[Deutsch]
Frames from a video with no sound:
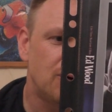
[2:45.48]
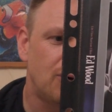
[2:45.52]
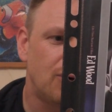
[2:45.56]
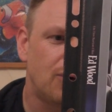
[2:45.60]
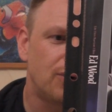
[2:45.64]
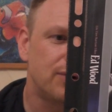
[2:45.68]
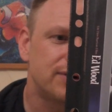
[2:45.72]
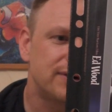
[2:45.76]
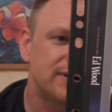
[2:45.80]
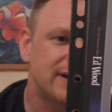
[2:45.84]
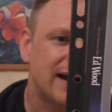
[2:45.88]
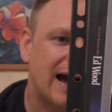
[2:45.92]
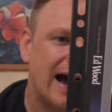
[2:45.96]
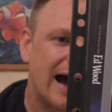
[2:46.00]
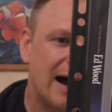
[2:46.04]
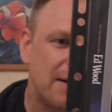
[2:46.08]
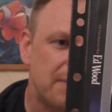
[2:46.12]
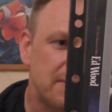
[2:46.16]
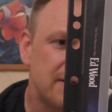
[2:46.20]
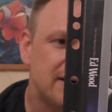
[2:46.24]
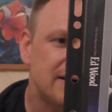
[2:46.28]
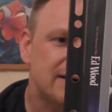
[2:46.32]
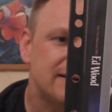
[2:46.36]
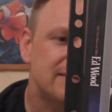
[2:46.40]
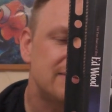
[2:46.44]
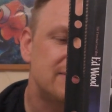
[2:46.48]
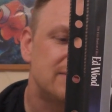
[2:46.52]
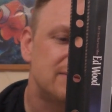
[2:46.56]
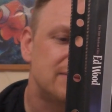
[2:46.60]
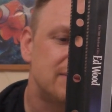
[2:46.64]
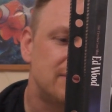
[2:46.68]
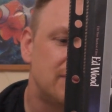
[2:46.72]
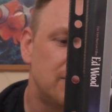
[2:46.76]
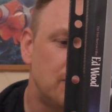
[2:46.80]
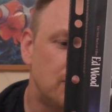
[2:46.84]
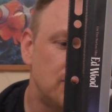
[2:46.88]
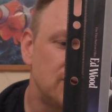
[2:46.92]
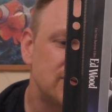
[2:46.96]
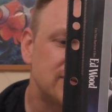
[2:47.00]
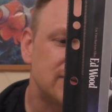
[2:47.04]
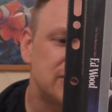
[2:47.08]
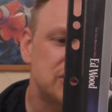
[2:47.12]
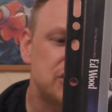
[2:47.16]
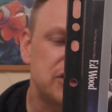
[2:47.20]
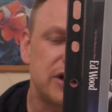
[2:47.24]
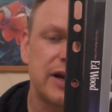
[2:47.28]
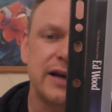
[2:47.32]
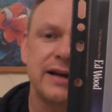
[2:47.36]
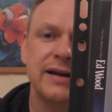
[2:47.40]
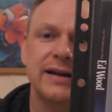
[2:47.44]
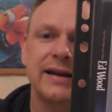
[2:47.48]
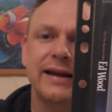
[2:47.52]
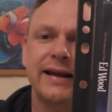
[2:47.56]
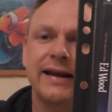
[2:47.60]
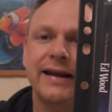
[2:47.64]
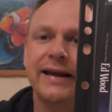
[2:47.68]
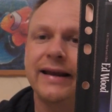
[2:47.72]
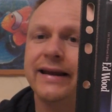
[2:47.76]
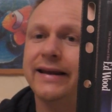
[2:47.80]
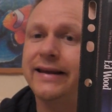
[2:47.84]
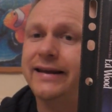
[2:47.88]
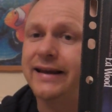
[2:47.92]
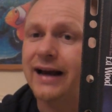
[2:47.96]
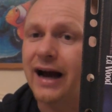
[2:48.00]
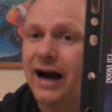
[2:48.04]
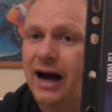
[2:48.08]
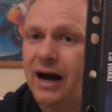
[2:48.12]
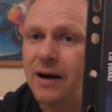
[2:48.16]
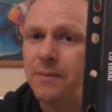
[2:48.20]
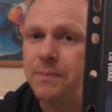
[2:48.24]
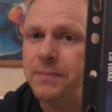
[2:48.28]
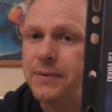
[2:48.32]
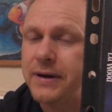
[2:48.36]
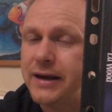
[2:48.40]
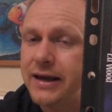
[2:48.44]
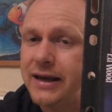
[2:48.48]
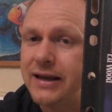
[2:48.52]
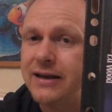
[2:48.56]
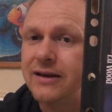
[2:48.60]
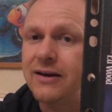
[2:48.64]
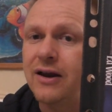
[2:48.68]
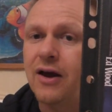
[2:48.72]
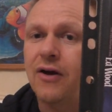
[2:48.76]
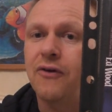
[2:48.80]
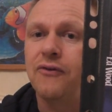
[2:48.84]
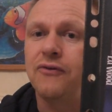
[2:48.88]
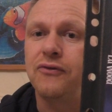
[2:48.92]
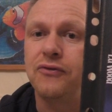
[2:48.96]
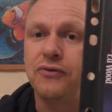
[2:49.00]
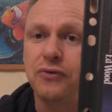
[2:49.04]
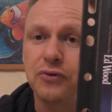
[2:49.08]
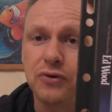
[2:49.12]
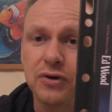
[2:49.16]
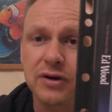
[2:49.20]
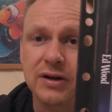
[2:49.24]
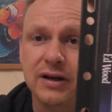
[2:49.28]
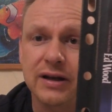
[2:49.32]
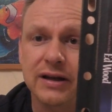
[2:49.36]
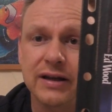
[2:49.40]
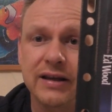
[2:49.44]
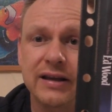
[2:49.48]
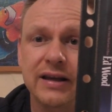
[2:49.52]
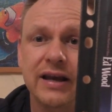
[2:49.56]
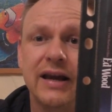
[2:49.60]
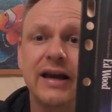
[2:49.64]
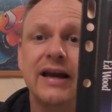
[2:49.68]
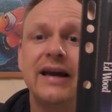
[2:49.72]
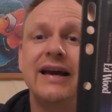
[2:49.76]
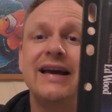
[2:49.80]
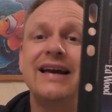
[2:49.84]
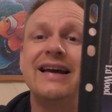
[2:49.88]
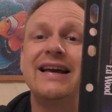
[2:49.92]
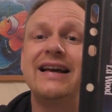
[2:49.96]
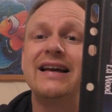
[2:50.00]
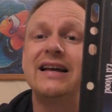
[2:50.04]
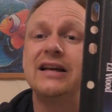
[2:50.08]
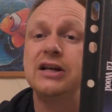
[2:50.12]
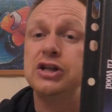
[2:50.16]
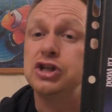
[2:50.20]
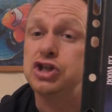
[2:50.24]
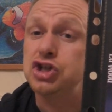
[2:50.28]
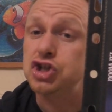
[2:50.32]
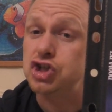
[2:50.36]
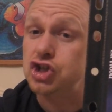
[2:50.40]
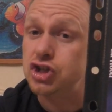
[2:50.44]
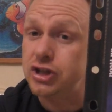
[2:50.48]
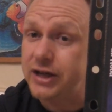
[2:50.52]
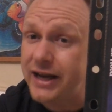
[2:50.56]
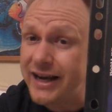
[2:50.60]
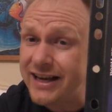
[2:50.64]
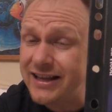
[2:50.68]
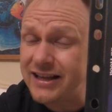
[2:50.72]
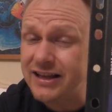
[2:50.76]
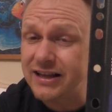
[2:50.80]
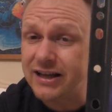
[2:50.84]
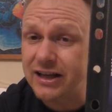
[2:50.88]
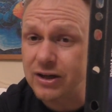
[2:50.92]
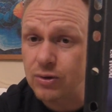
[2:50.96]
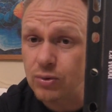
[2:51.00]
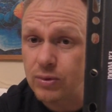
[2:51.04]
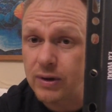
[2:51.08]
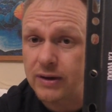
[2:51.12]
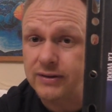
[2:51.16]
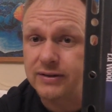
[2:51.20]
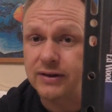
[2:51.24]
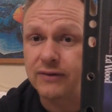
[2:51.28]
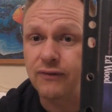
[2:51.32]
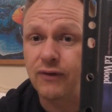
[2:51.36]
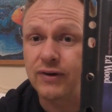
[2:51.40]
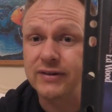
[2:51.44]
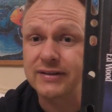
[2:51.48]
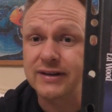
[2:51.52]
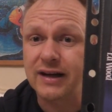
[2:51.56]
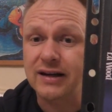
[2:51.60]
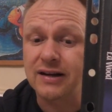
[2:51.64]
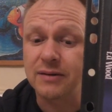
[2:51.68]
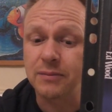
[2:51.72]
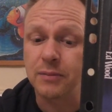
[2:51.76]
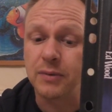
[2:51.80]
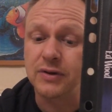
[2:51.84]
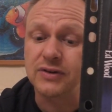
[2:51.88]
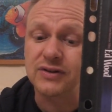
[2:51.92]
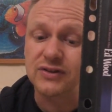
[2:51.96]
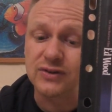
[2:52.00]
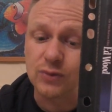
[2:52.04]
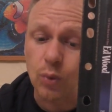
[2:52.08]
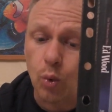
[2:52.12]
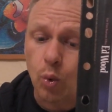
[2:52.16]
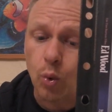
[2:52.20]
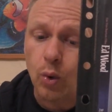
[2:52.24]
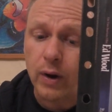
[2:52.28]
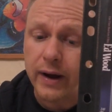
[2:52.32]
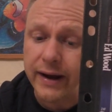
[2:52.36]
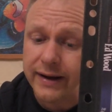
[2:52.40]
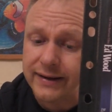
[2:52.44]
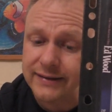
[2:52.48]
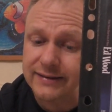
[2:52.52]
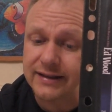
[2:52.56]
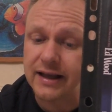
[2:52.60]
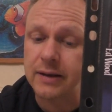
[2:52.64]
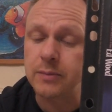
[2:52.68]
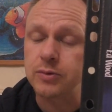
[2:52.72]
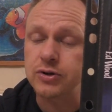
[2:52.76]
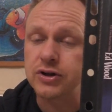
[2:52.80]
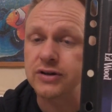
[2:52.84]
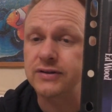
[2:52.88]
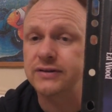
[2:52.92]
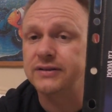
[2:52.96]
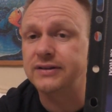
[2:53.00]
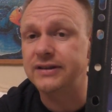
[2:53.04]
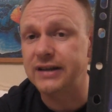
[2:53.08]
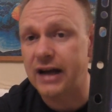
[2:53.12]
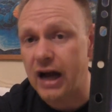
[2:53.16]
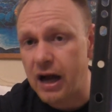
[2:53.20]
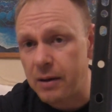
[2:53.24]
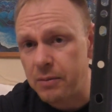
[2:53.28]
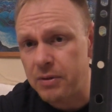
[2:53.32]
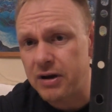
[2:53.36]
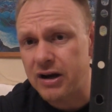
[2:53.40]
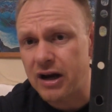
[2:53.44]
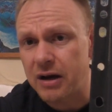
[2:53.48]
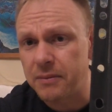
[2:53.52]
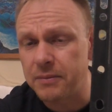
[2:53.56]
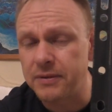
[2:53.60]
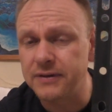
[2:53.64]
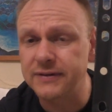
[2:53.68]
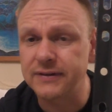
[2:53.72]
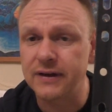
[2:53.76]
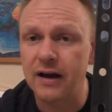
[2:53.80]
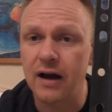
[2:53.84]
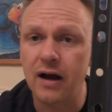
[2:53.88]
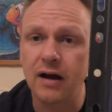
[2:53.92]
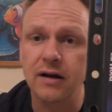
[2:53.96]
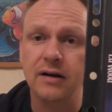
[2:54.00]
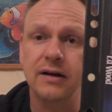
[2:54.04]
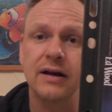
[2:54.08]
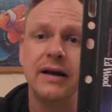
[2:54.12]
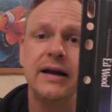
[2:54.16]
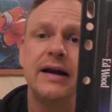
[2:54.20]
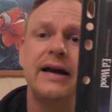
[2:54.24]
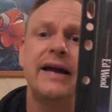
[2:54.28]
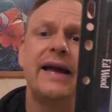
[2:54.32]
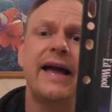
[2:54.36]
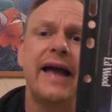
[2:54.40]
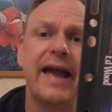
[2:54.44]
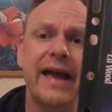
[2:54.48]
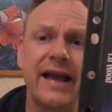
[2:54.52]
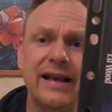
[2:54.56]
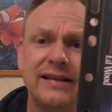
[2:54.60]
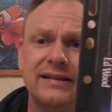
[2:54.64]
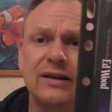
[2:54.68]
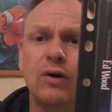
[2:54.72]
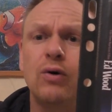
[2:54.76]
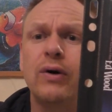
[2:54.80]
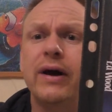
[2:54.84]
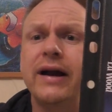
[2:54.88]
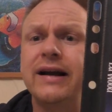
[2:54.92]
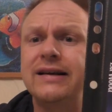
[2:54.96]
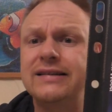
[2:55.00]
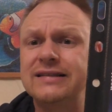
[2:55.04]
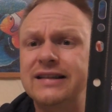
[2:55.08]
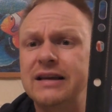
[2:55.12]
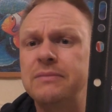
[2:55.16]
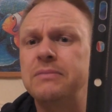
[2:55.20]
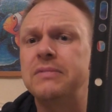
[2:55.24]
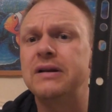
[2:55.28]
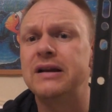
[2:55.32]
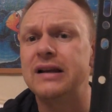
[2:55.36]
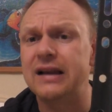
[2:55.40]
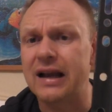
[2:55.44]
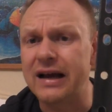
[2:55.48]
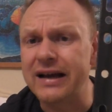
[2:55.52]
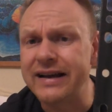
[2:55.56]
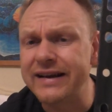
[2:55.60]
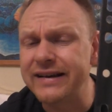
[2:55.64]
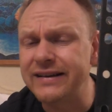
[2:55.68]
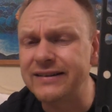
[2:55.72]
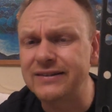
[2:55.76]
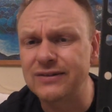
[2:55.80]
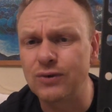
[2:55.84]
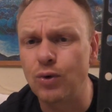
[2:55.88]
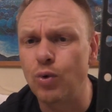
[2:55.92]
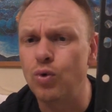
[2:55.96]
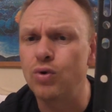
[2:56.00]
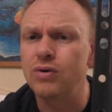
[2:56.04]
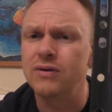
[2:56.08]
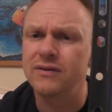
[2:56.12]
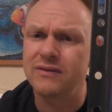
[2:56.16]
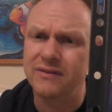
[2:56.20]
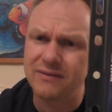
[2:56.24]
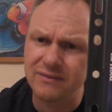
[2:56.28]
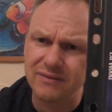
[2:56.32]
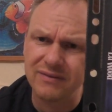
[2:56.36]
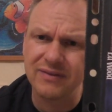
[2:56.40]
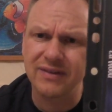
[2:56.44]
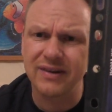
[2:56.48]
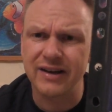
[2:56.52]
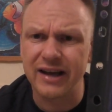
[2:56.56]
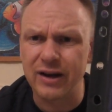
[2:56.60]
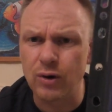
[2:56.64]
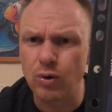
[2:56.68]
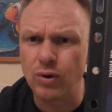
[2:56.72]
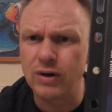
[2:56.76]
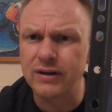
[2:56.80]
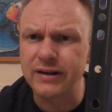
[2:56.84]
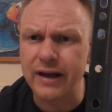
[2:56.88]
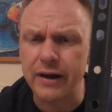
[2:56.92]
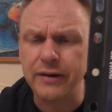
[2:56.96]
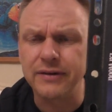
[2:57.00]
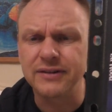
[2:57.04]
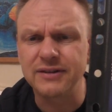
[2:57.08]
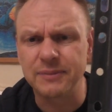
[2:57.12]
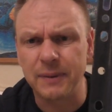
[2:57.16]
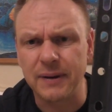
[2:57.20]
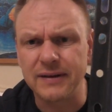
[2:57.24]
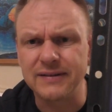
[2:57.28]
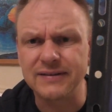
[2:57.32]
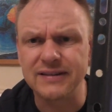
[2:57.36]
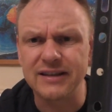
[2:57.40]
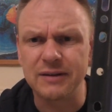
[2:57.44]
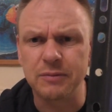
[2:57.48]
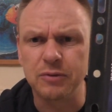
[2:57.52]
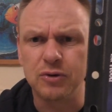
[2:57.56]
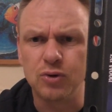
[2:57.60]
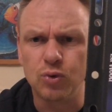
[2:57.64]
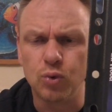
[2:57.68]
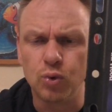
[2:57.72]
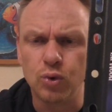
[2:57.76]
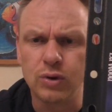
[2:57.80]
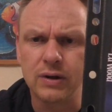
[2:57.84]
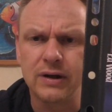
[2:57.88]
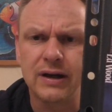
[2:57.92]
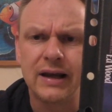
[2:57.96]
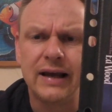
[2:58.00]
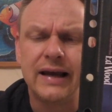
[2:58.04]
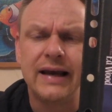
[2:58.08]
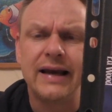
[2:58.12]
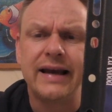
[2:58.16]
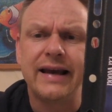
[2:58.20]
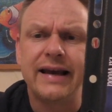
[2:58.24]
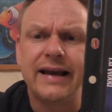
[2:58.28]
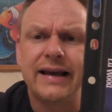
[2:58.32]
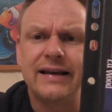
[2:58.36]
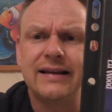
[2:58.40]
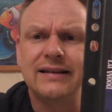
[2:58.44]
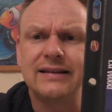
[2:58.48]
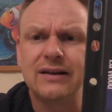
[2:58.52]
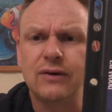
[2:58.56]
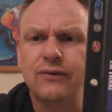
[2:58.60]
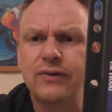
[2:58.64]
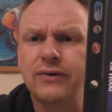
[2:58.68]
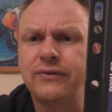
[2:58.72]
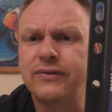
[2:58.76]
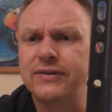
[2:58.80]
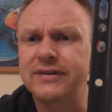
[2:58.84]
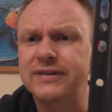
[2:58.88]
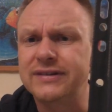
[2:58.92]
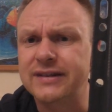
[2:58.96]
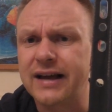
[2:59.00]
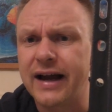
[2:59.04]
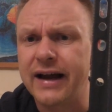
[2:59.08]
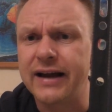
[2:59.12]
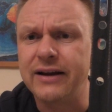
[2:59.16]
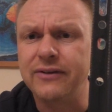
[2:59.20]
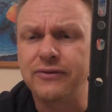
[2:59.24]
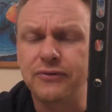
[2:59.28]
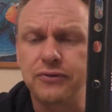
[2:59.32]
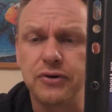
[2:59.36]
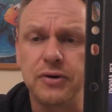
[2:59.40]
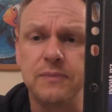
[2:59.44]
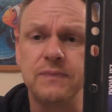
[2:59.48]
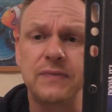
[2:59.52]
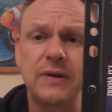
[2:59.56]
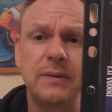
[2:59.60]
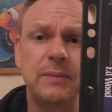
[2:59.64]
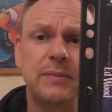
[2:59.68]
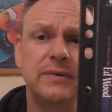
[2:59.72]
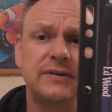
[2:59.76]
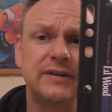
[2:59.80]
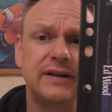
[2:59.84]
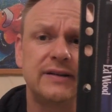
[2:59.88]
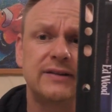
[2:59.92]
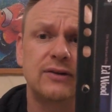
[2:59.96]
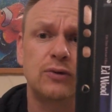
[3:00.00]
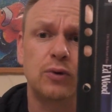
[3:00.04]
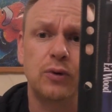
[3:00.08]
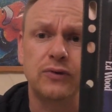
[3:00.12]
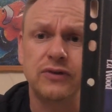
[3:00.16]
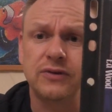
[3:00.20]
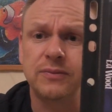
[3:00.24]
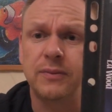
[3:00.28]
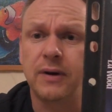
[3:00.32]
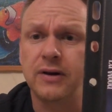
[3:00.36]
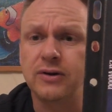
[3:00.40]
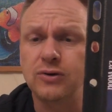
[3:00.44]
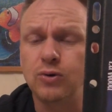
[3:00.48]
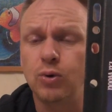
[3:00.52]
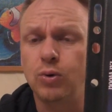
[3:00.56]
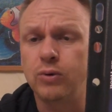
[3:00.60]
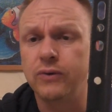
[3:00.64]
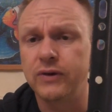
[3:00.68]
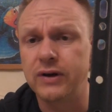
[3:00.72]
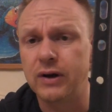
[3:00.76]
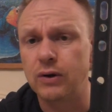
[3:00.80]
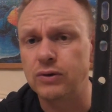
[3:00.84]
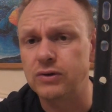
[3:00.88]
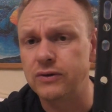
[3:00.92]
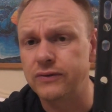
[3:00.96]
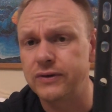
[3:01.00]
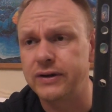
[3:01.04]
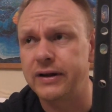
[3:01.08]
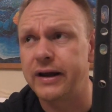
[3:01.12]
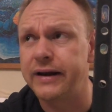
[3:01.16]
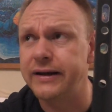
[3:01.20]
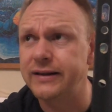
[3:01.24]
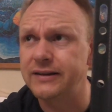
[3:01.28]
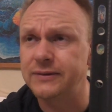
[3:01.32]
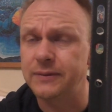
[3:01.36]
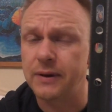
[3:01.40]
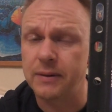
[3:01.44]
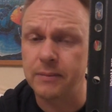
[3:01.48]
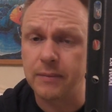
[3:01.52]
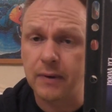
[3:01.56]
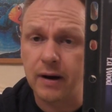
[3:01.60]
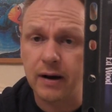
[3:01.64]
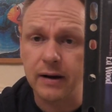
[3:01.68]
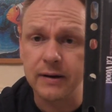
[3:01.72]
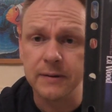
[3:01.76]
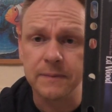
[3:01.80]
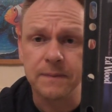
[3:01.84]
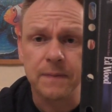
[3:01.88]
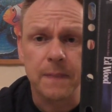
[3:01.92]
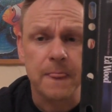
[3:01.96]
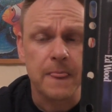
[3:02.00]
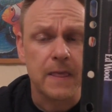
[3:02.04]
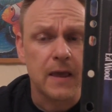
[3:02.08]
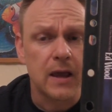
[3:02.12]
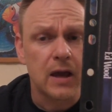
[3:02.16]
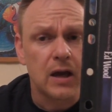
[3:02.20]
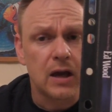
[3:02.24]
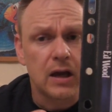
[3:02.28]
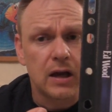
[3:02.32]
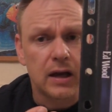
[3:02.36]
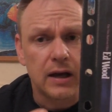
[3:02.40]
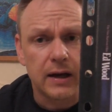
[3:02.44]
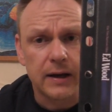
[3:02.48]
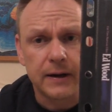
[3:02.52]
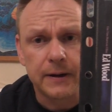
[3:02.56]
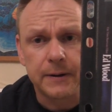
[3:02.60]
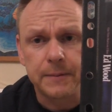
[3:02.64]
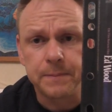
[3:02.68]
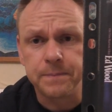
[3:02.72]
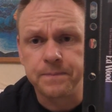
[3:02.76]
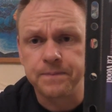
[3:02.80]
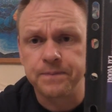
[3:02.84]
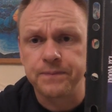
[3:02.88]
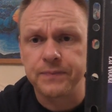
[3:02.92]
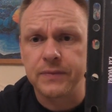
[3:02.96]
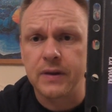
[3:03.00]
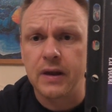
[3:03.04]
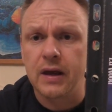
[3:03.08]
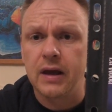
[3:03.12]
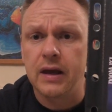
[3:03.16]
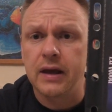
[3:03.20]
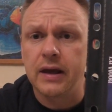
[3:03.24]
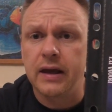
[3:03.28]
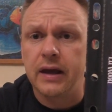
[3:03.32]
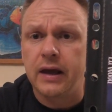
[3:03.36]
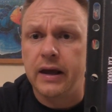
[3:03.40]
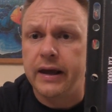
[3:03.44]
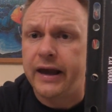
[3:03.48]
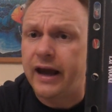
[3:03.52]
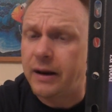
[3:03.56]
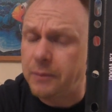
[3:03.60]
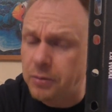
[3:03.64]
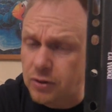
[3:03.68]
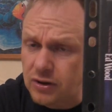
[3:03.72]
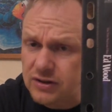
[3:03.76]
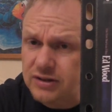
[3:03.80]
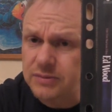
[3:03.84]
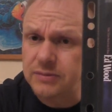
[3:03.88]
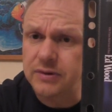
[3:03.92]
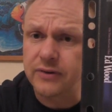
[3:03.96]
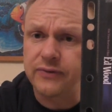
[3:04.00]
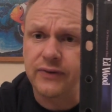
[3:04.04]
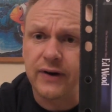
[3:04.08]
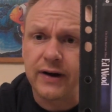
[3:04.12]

Und aber muss gestehen, ich habe ihn wirklich schlecht in Erinnerung. Also er war jetzt gerade mal so extrem schlecht. Ein Drama kann man sagen. Er ist auch extrem langgezogen, geht 123 Minuten. Ist auf jeden Fall jetzt kein Film, den man sich jetzt öfters mal angucken wird, außer vielleicht ein, zwei Mal. Ähm, er hat mir trotzdem